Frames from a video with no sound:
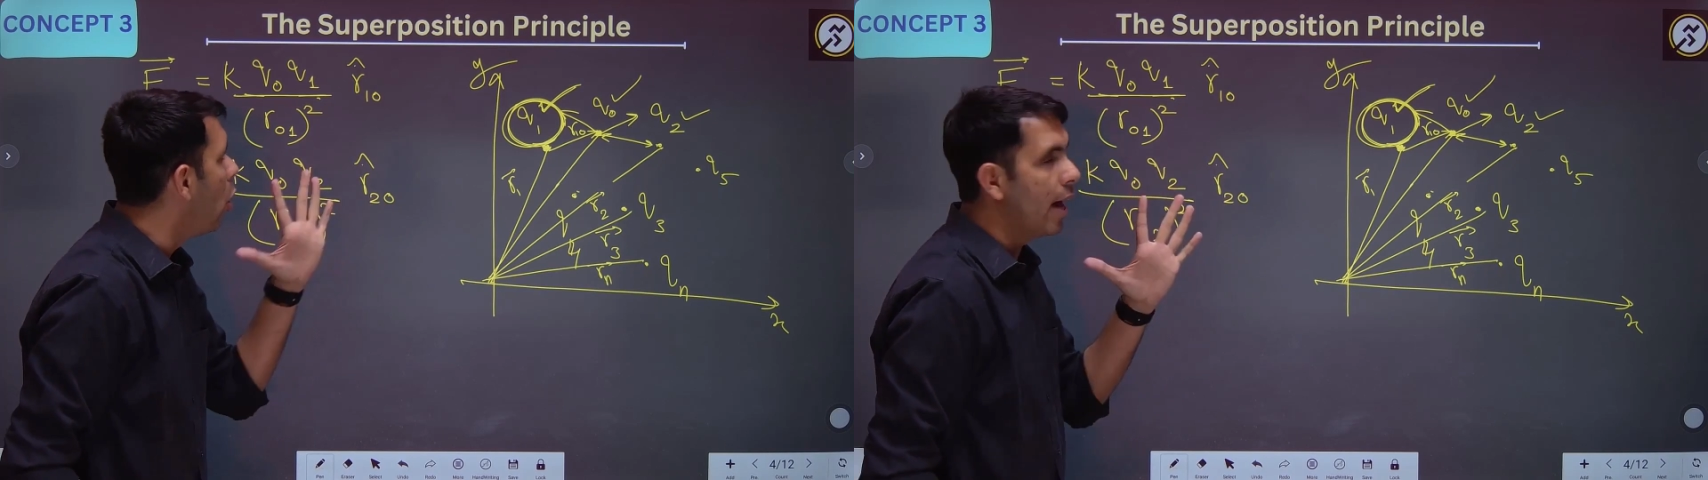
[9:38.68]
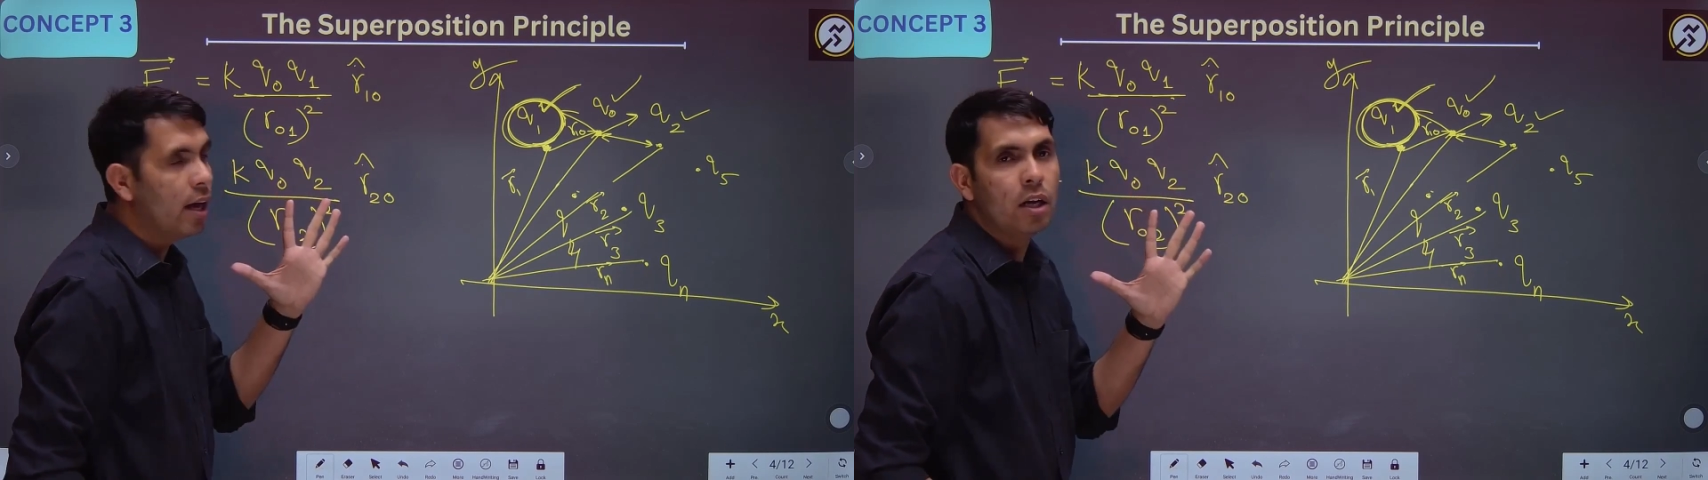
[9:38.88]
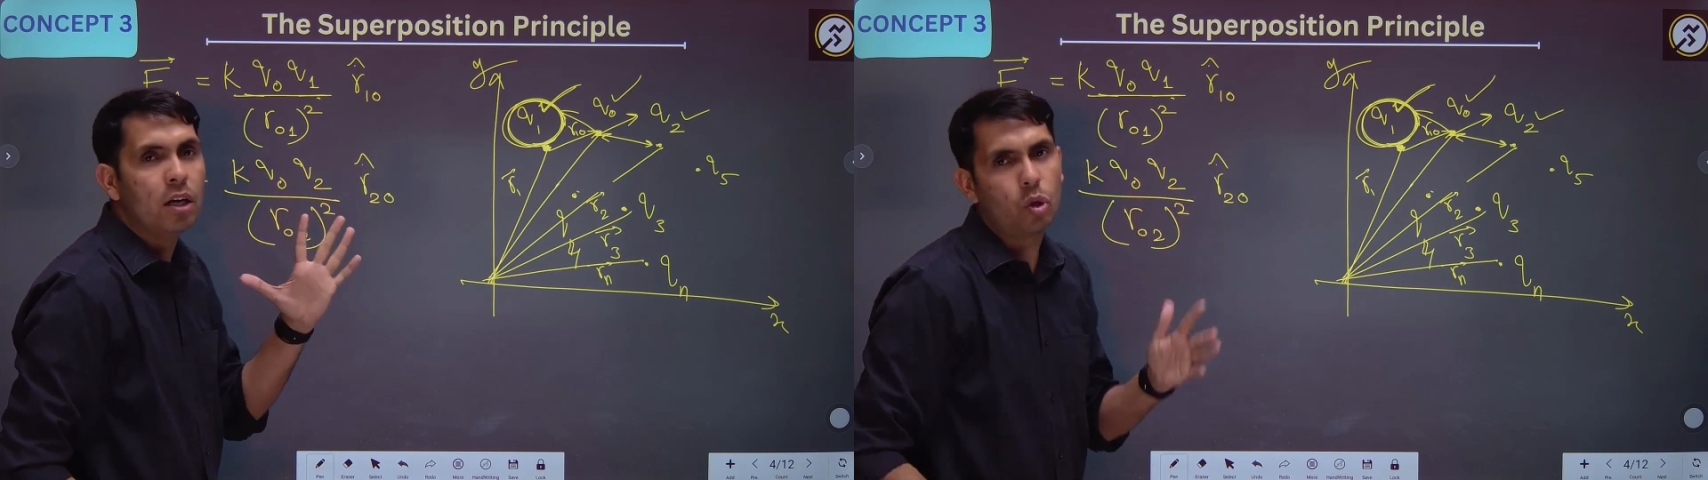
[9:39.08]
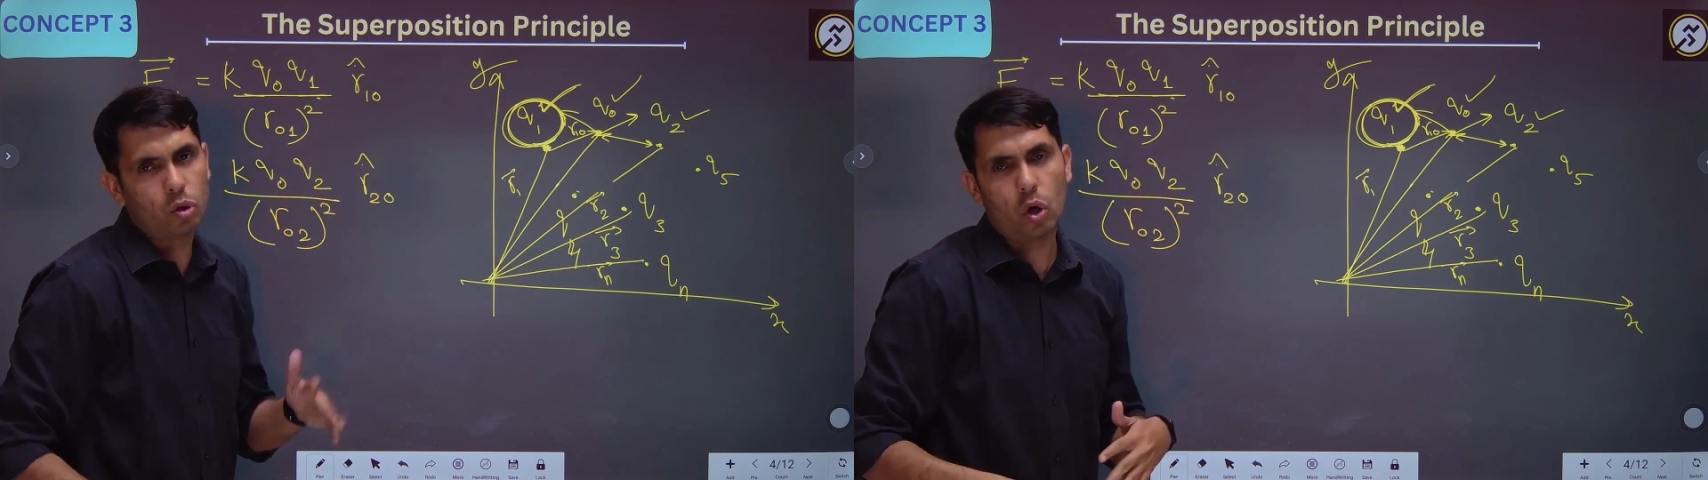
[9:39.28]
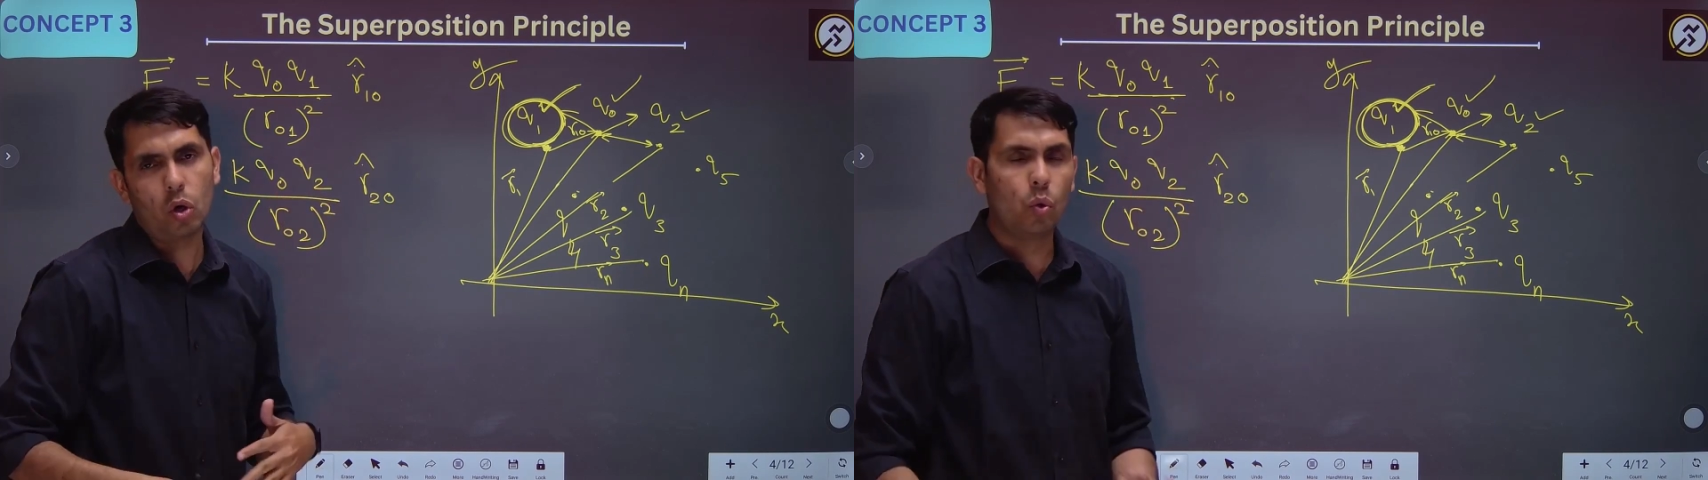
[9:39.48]
है तो
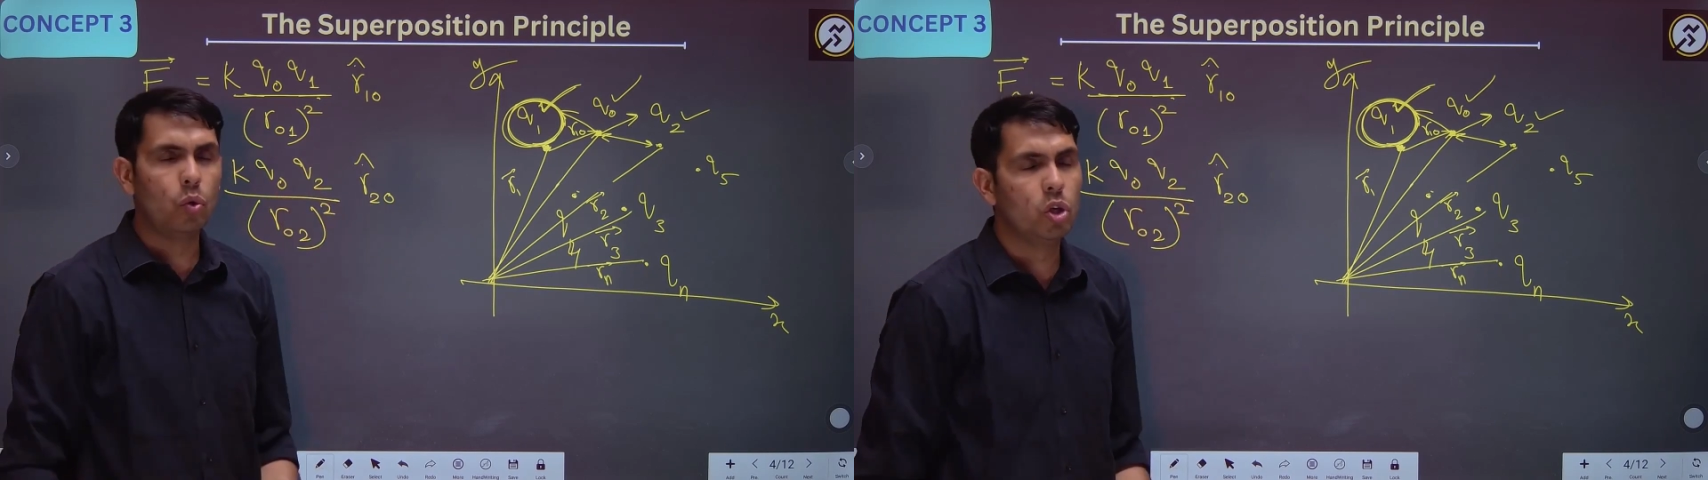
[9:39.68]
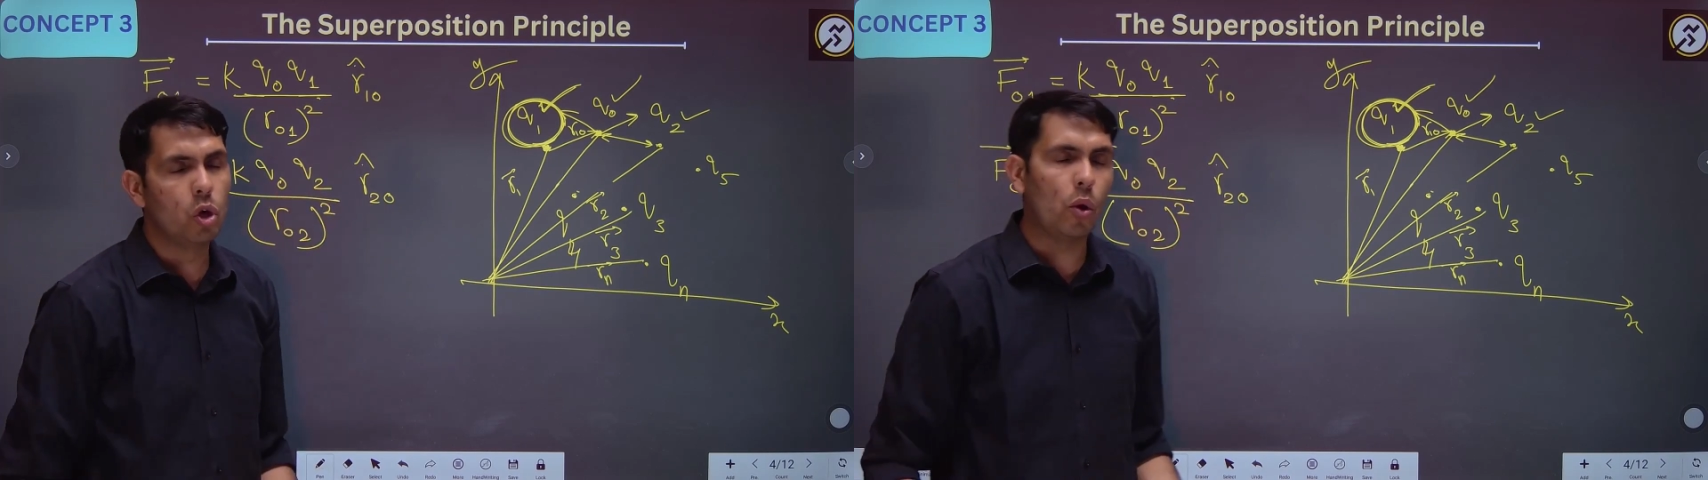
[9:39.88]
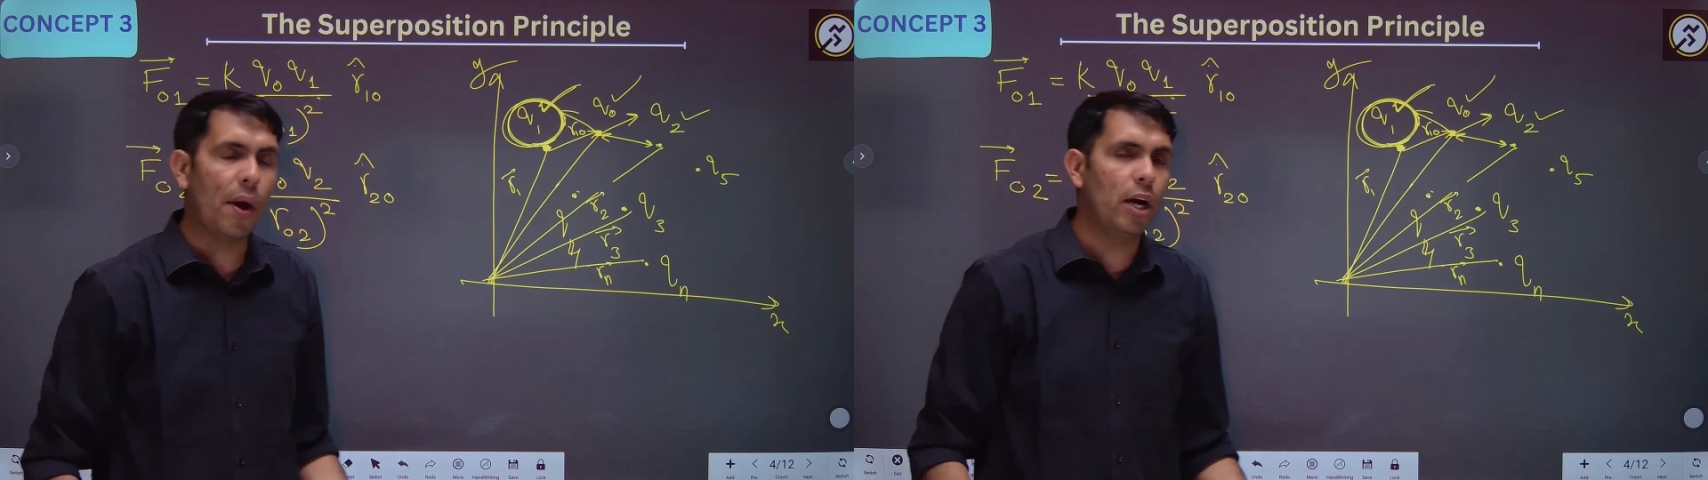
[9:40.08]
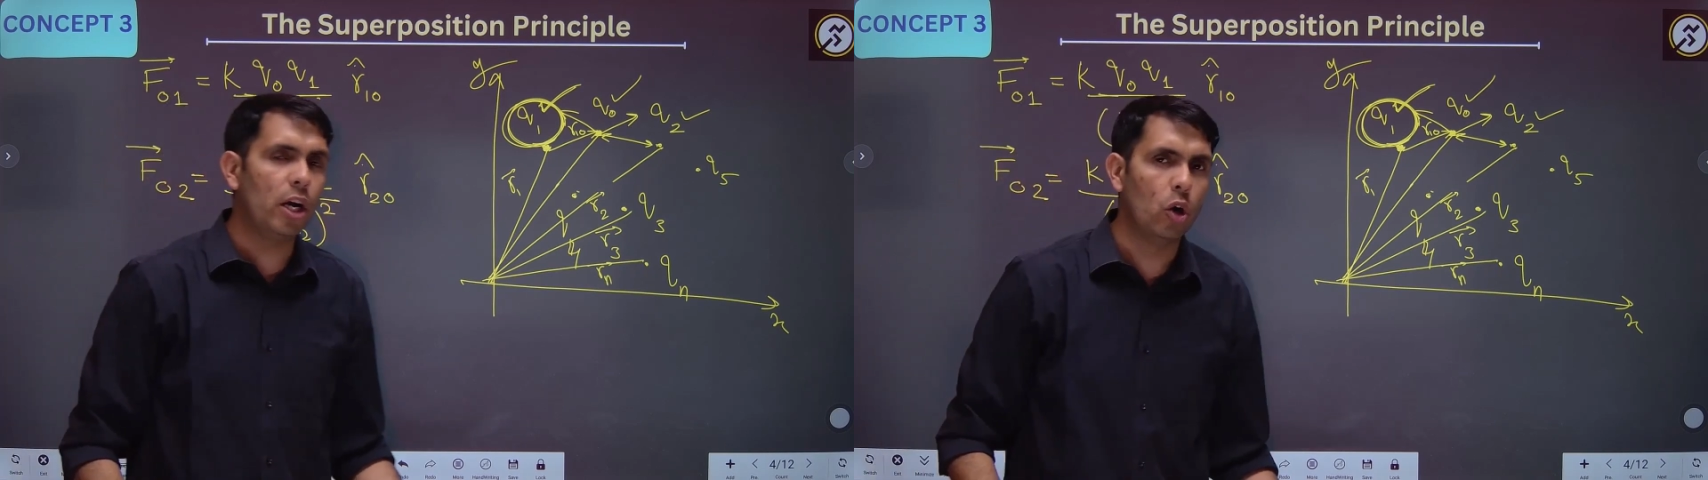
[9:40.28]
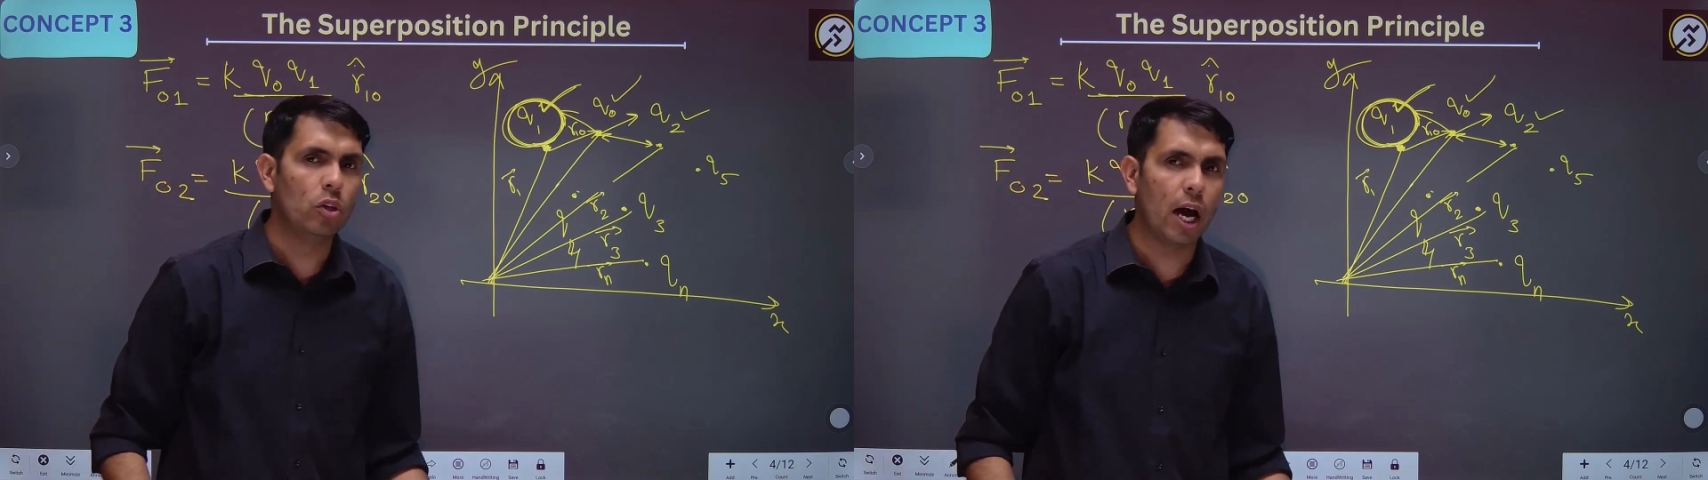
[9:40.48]
सर टू जीरो ट्वेंटी
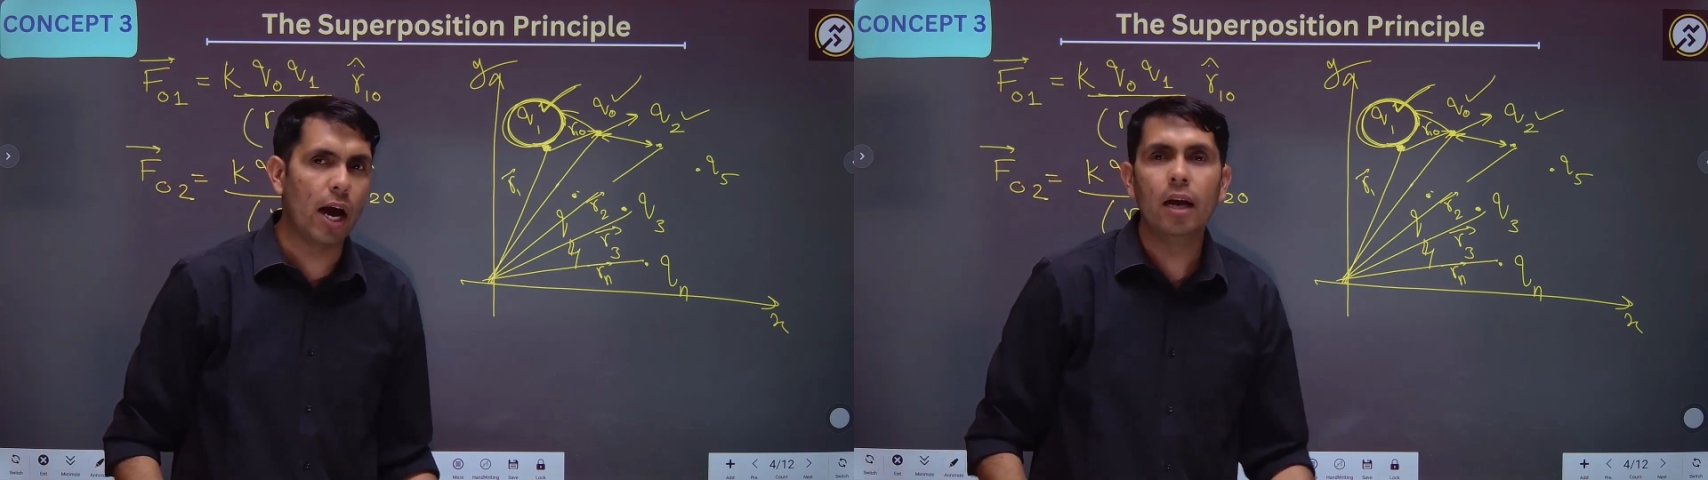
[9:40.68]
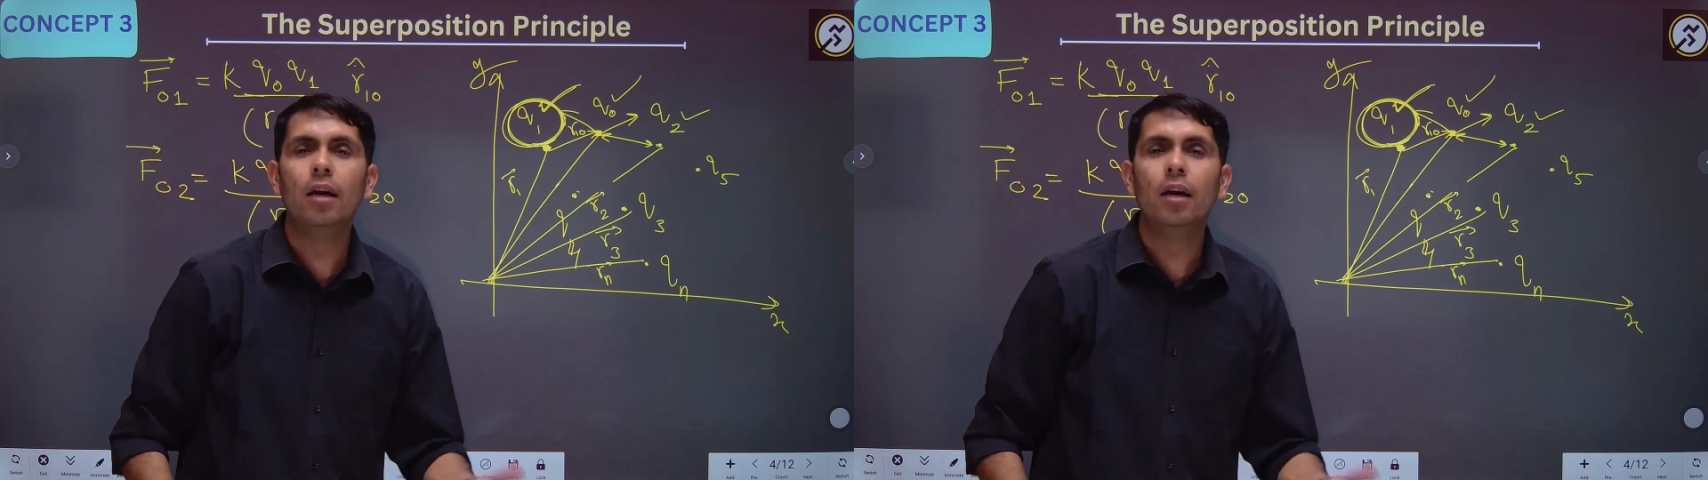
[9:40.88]
होता है